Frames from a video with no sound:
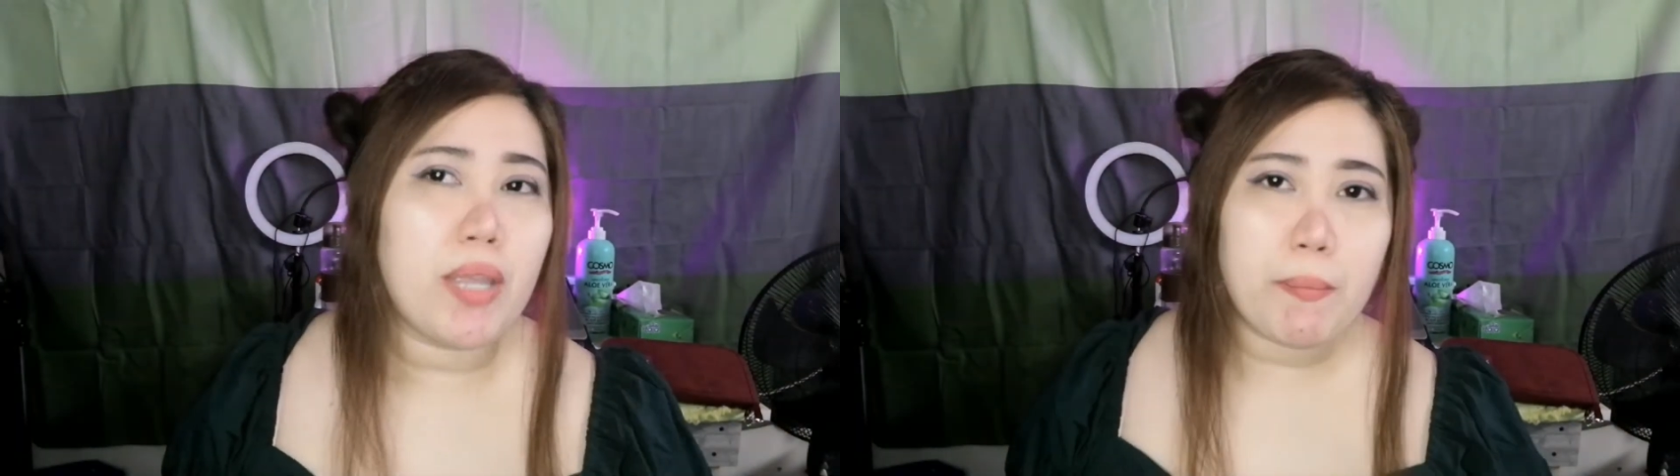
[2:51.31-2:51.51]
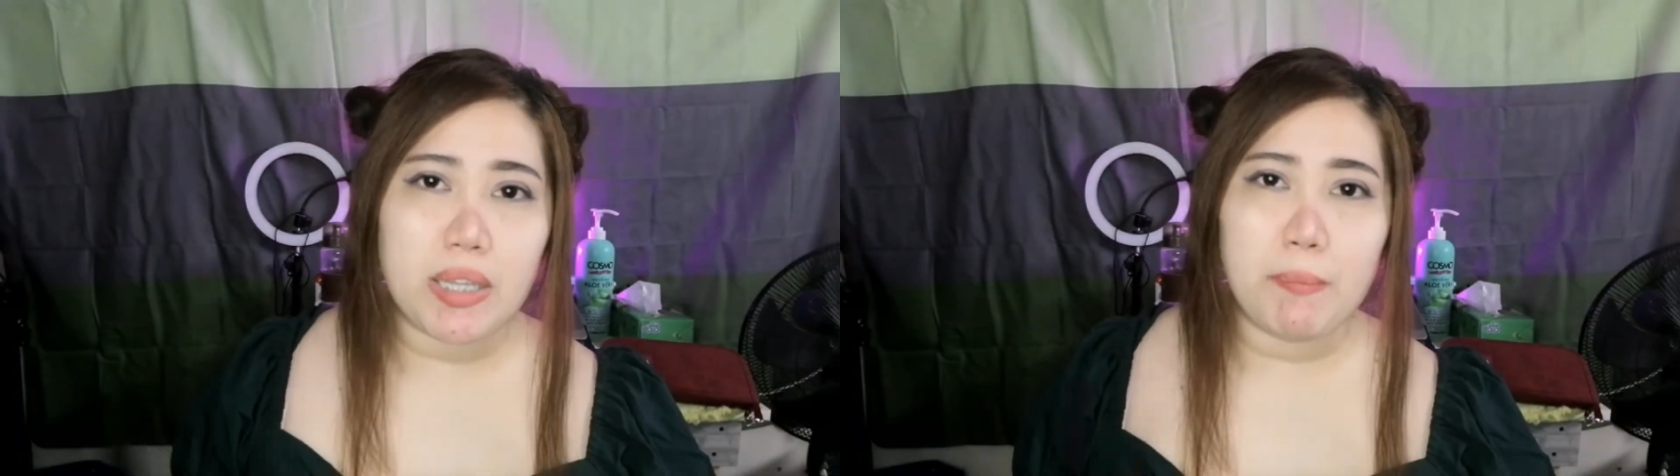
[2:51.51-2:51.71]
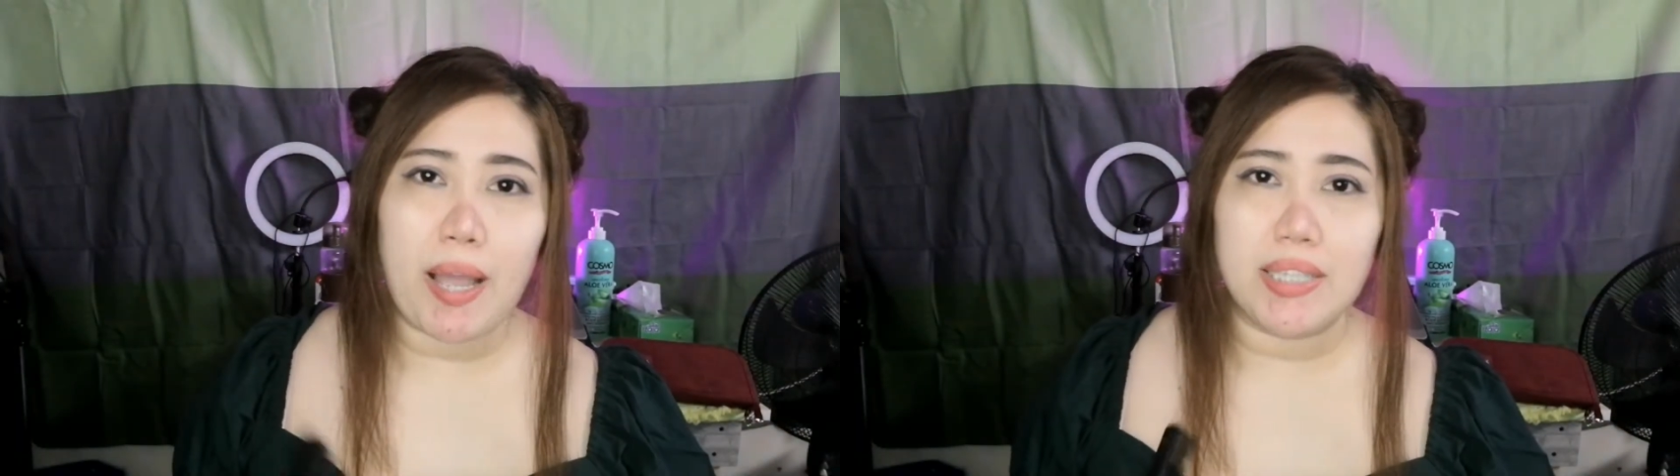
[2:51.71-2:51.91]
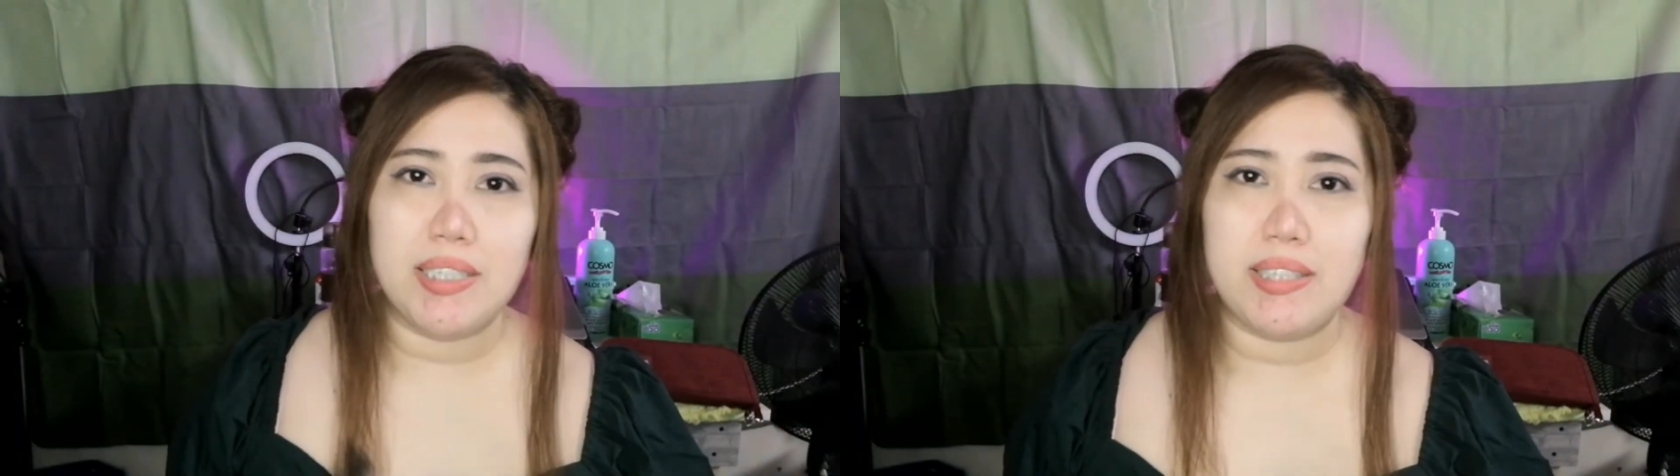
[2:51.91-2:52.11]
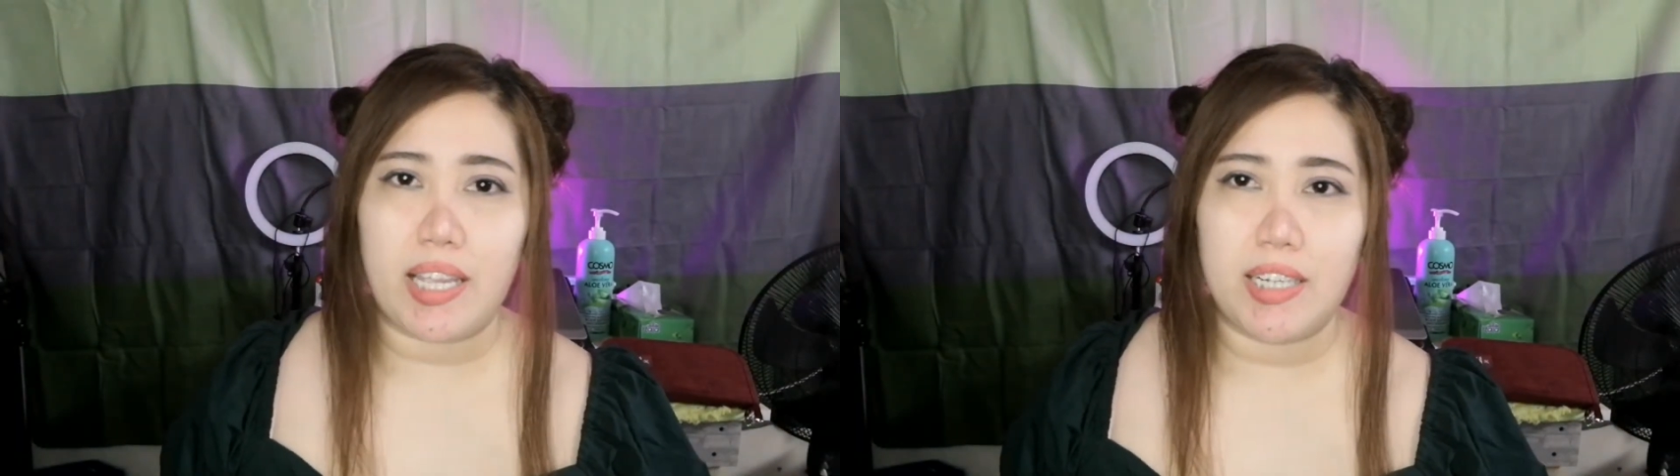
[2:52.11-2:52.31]
May iba't iba
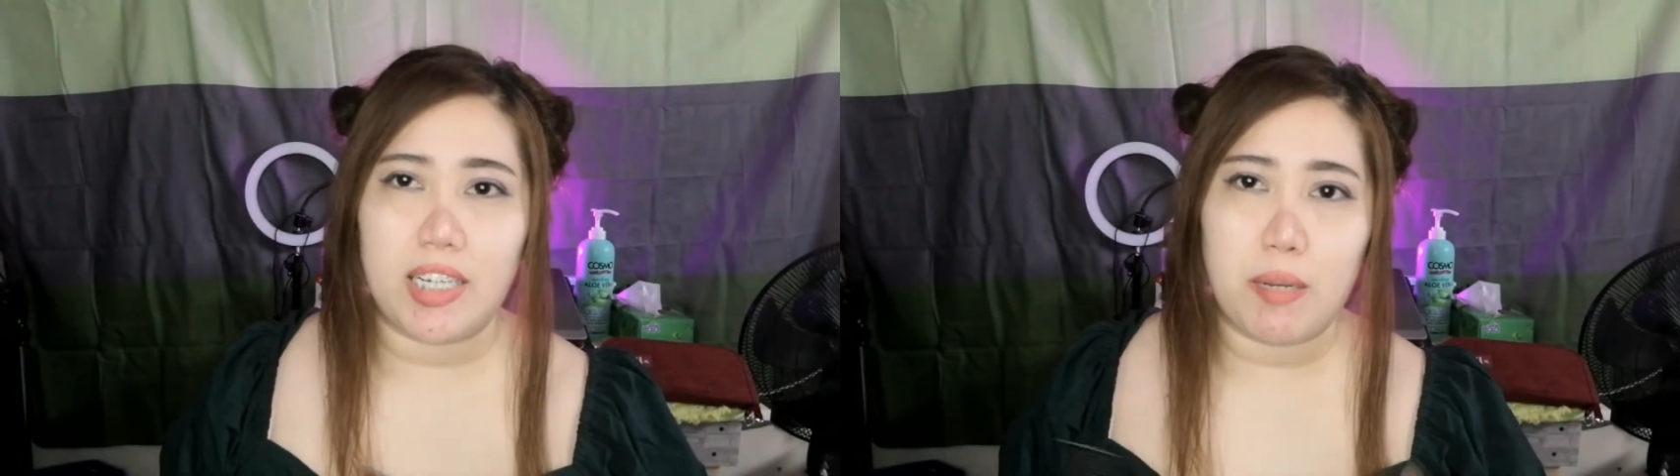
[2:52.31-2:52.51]
kasing technique